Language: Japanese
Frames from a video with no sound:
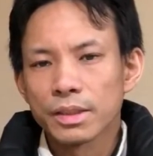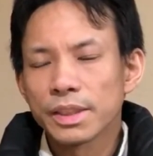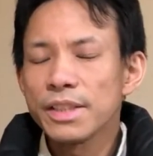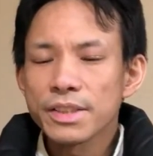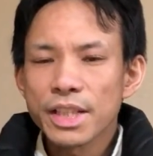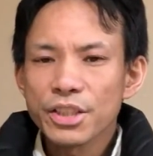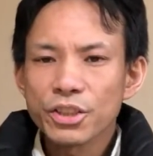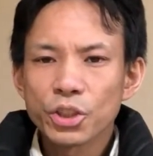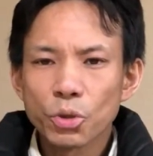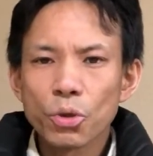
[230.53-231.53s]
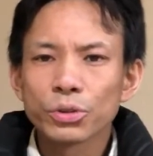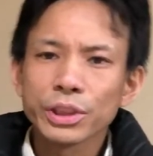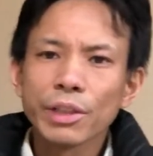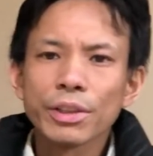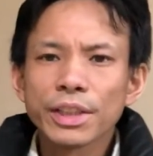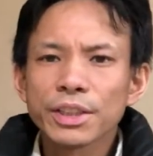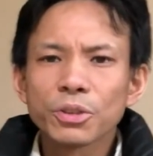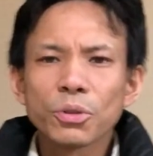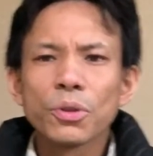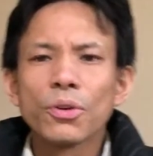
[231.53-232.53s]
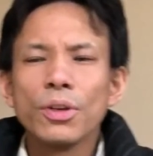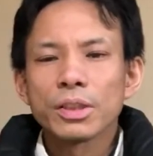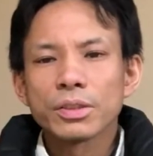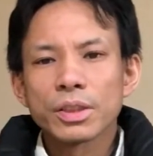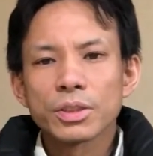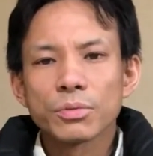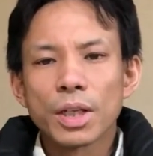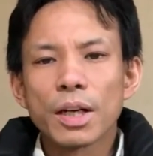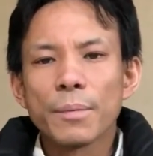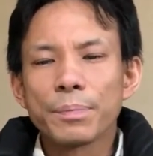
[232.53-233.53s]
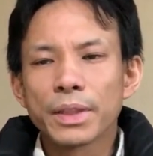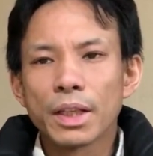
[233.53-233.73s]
潜在意識を使わないと私たちは、